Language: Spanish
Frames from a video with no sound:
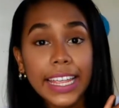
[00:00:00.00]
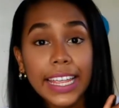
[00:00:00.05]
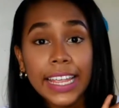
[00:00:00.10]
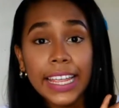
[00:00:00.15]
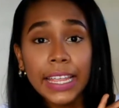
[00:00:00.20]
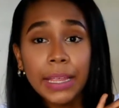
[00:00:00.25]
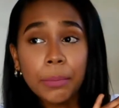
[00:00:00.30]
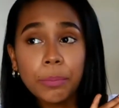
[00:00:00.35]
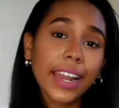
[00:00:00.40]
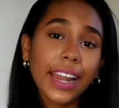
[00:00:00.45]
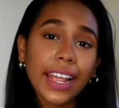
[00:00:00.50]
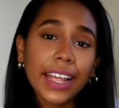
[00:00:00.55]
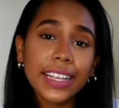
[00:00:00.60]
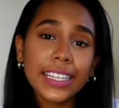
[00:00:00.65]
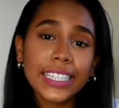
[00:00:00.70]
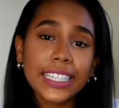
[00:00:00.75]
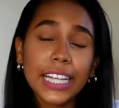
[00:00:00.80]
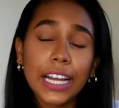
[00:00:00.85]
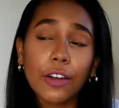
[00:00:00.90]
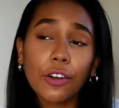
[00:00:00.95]
Y para
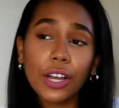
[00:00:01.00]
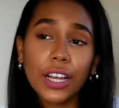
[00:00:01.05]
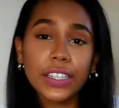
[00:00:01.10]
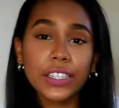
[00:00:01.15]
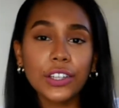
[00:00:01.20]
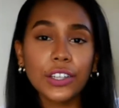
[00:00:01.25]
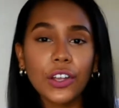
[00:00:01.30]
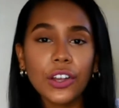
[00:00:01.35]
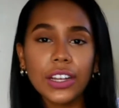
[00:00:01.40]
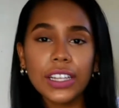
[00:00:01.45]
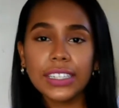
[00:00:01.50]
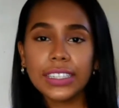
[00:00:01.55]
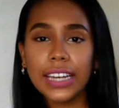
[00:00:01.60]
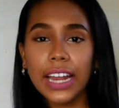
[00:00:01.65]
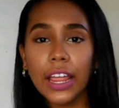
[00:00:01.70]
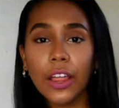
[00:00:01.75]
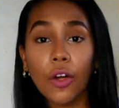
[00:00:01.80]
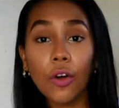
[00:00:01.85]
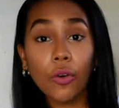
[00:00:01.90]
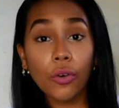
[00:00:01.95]
esta ocasión les
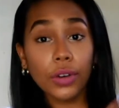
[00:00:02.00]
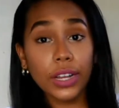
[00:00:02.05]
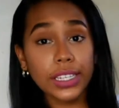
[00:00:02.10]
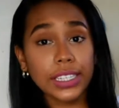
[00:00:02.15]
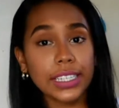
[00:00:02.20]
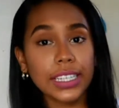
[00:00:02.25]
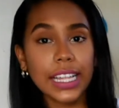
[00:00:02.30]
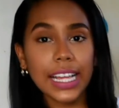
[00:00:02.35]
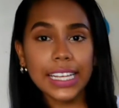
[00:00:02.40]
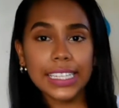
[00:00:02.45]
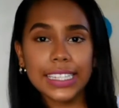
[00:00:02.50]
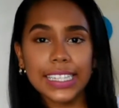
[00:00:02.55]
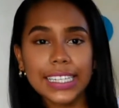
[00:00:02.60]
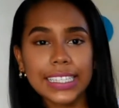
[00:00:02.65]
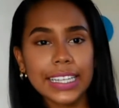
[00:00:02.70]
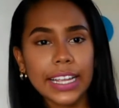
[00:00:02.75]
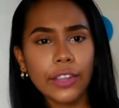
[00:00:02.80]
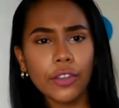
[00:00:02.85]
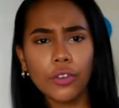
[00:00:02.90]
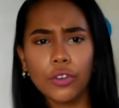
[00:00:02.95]
traigo unas ideas de
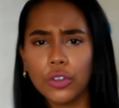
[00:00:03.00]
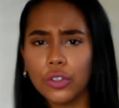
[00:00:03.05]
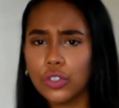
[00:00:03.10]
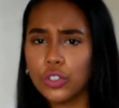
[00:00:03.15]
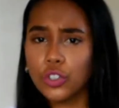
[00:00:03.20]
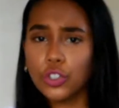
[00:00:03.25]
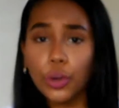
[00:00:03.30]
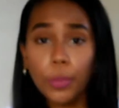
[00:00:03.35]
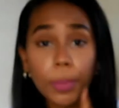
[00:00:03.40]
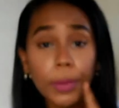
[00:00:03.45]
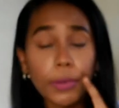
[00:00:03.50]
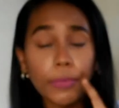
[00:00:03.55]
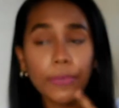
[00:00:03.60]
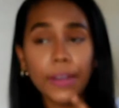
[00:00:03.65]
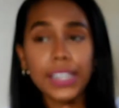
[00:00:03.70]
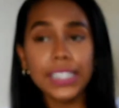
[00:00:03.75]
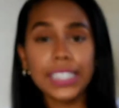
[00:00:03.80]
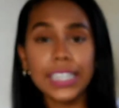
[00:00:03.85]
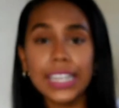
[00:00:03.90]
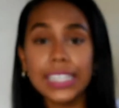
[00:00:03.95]
desayuno súper
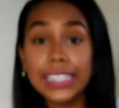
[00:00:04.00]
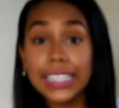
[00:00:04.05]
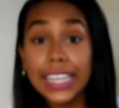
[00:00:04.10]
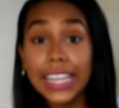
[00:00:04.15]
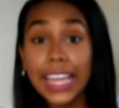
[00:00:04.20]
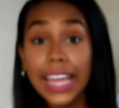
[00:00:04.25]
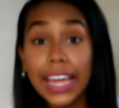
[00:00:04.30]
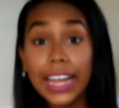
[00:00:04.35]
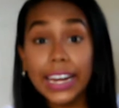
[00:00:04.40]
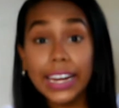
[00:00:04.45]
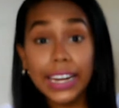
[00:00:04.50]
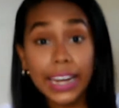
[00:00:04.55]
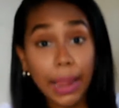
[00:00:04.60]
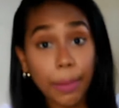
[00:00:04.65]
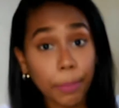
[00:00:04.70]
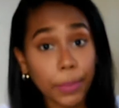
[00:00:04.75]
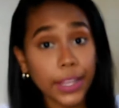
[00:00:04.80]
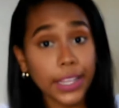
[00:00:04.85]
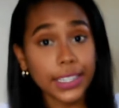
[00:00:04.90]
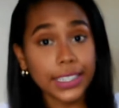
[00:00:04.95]
fáciles y
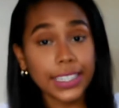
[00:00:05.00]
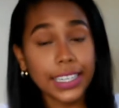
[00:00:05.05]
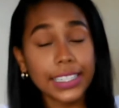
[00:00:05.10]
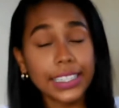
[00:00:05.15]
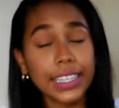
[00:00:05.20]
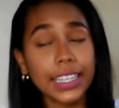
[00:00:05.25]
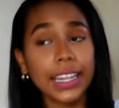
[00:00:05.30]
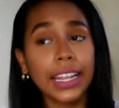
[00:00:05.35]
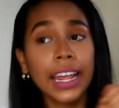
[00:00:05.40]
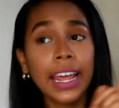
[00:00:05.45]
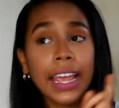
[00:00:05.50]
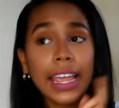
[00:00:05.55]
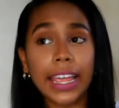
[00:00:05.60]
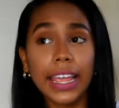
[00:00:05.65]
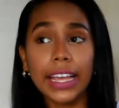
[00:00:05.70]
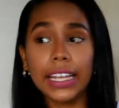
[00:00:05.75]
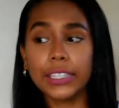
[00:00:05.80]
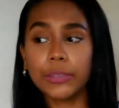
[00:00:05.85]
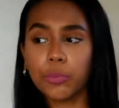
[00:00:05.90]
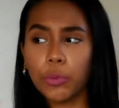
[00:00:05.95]
rápidas de hacer,
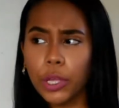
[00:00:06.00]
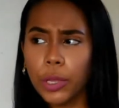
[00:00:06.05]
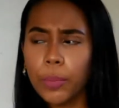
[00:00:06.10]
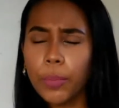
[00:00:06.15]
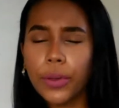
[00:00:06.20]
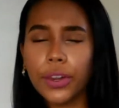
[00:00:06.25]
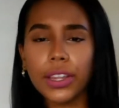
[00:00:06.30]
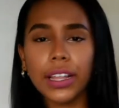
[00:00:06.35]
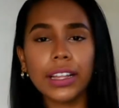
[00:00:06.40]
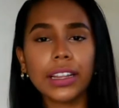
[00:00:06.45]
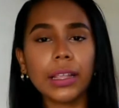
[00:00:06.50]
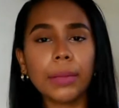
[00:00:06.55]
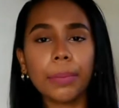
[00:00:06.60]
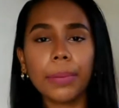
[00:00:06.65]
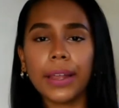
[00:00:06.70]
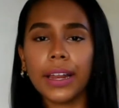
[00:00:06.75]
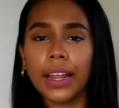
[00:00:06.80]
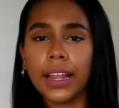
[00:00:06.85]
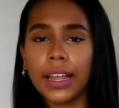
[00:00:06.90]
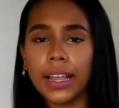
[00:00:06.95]
que es muy importante
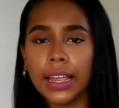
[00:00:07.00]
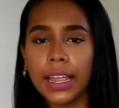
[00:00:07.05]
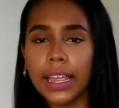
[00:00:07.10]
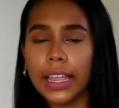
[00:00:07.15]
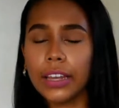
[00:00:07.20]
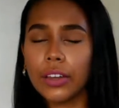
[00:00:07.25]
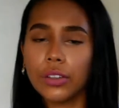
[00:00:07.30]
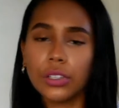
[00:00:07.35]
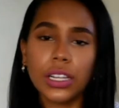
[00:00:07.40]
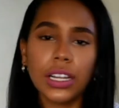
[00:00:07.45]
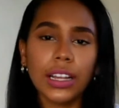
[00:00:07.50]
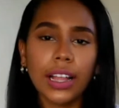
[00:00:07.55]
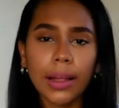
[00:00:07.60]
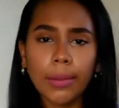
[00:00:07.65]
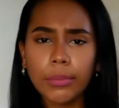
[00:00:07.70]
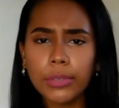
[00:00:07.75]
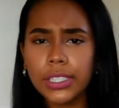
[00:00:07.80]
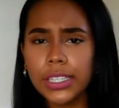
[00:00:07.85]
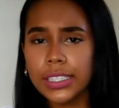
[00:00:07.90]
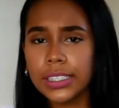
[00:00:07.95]
para que no
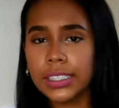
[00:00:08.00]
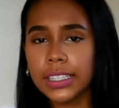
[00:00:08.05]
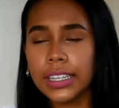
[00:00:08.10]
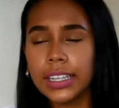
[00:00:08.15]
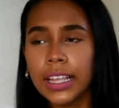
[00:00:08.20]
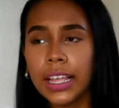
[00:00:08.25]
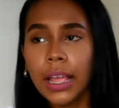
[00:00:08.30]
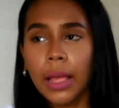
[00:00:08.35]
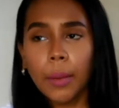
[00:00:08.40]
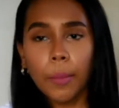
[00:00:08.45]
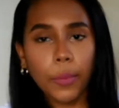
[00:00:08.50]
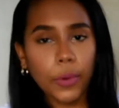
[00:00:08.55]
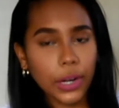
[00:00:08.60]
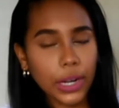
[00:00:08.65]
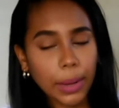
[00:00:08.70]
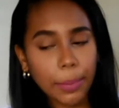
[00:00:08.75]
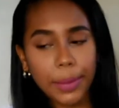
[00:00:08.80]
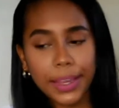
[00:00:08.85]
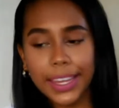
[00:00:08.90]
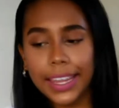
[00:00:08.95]
salgamos así
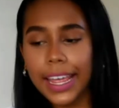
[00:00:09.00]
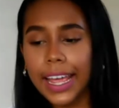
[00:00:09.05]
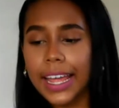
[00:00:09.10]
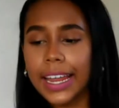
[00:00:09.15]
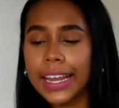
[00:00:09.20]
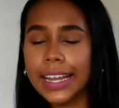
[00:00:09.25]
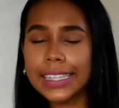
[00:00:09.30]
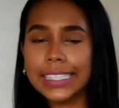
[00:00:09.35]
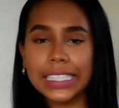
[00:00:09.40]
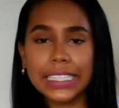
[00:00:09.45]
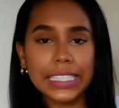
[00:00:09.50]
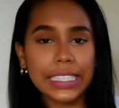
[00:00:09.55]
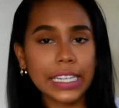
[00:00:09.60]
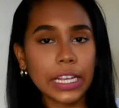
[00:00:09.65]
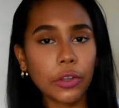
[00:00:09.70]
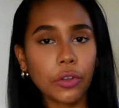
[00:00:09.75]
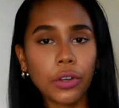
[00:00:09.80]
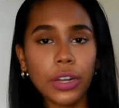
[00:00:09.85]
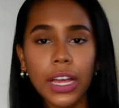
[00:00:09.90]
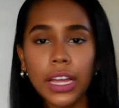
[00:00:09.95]
por la mañana sin
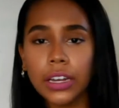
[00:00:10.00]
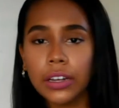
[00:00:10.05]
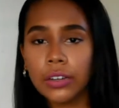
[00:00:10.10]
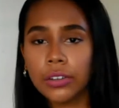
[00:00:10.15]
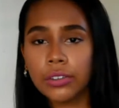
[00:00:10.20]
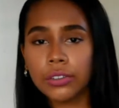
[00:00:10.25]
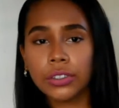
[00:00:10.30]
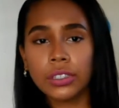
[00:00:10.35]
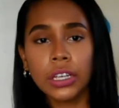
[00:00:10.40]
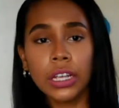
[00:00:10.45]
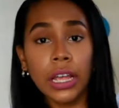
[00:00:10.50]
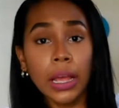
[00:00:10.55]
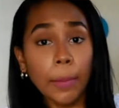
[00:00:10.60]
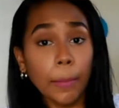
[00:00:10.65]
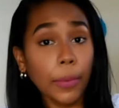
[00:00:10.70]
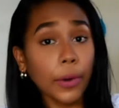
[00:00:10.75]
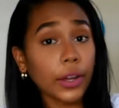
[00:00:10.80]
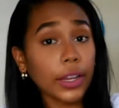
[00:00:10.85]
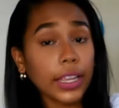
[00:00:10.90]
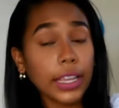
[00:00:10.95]
desayunarnos,
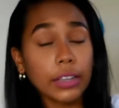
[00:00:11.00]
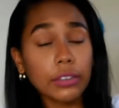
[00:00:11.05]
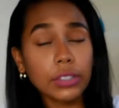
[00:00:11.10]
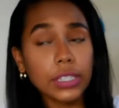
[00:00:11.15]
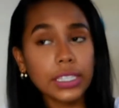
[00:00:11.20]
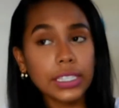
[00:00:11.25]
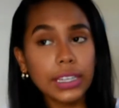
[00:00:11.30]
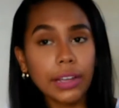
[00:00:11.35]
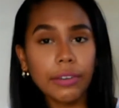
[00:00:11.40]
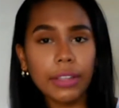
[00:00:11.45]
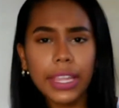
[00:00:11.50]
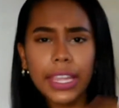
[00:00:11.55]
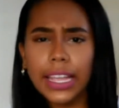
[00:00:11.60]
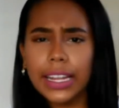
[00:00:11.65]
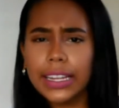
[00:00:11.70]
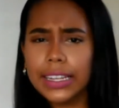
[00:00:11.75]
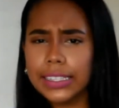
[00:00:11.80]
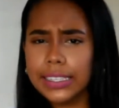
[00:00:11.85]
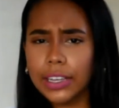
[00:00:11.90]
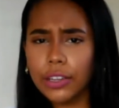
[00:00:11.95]
porque ustedes saben
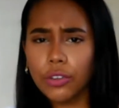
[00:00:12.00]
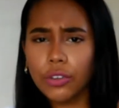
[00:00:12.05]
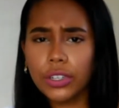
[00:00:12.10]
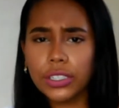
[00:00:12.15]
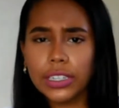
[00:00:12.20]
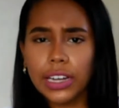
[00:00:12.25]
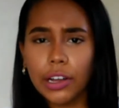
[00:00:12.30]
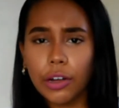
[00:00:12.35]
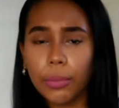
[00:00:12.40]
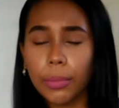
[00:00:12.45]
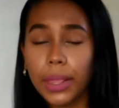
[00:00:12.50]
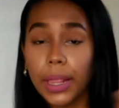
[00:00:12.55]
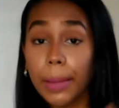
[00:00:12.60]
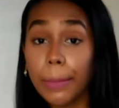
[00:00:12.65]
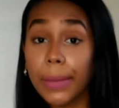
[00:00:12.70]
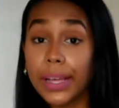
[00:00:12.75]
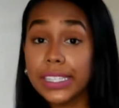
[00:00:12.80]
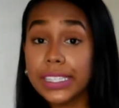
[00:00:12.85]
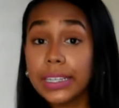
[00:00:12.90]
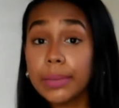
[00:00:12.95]
que el desayuno es la comida
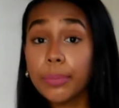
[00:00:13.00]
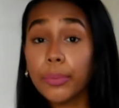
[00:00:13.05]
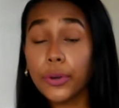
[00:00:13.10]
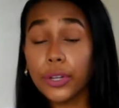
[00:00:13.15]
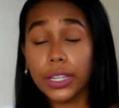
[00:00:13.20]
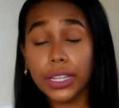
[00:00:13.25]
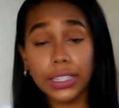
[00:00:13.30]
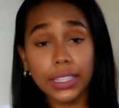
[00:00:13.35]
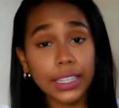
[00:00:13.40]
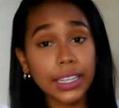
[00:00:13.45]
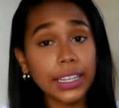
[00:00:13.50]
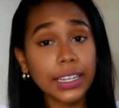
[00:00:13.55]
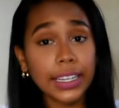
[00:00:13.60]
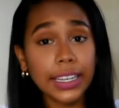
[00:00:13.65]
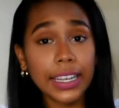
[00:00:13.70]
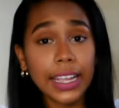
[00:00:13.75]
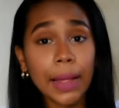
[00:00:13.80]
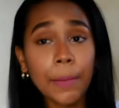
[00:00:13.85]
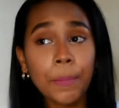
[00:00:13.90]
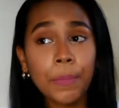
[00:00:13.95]
más importante del
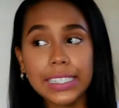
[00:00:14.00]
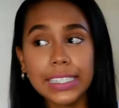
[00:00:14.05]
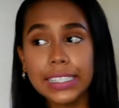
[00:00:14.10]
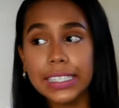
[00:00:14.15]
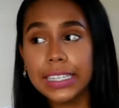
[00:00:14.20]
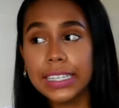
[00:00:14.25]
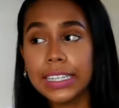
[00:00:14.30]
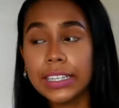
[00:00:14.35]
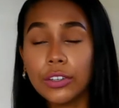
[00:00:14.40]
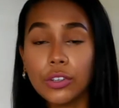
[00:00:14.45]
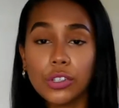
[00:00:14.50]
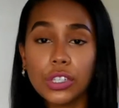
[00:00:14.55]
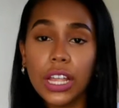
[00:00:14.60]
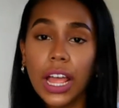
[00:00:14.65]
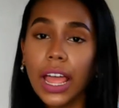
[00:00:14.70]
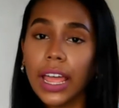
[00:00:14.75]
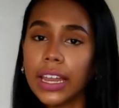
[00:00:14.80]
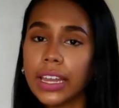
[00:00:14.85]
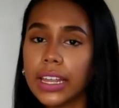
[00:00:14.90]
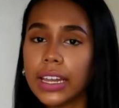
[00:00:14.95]
día, así nos
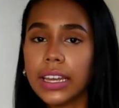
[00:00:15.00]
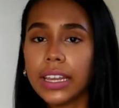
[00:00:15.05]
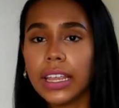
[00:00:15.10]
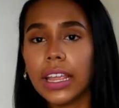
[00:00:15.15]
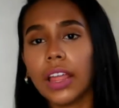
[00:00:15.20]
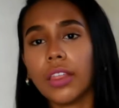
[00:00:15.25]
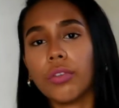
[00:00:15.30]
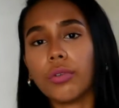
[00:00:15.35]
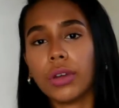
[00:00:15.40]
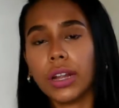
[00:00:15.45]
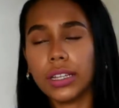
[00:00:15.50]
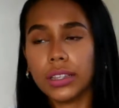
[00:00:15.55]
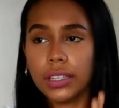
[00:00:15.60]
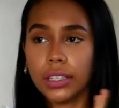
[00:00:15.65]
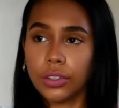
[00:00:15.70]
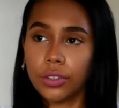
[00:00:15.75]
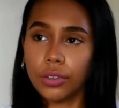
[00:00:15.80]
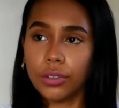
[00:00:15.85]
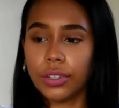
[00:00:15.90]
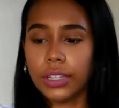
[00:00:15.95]
da energía
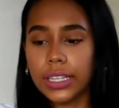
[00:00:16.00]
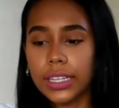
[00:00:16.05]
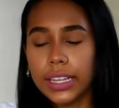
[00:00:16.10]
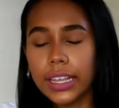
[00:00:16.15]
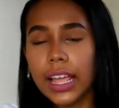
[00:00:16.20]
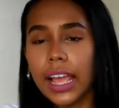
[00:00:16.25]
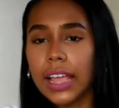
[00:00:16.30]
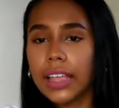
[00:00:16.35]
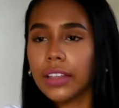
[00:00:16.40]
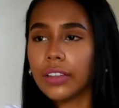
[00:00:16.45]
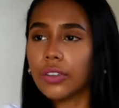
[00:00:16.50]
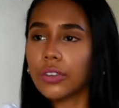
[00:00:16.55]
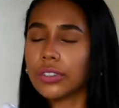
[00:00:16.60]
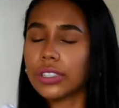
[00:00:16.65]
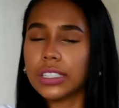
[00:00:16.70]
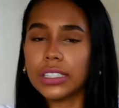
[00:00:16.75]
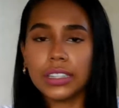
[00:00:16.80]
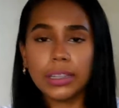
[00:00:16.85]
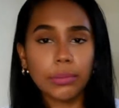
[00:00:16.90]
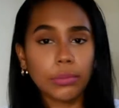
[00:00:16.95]
durante todo el día y
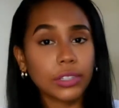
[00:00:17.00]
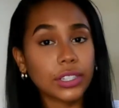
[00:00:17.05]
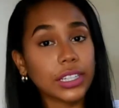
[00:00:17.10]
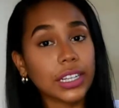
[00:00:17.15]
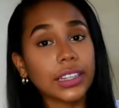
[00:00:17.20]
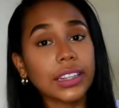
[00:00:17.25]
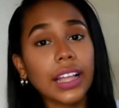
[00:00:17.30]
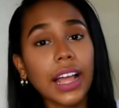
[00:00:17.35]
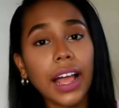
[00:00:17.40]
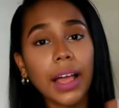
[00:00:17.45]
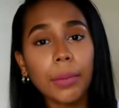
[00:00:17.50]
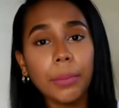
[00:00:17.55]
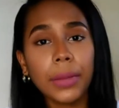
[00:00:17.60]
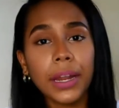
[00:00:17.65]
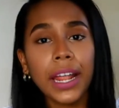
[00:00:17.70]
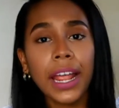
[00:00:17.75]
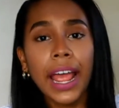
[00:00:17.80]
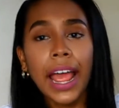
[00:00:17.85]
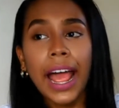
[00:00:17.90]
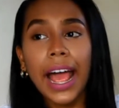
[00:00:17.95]
no sentimos tanta
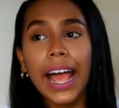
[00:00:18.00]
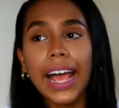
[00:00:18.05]
hambre.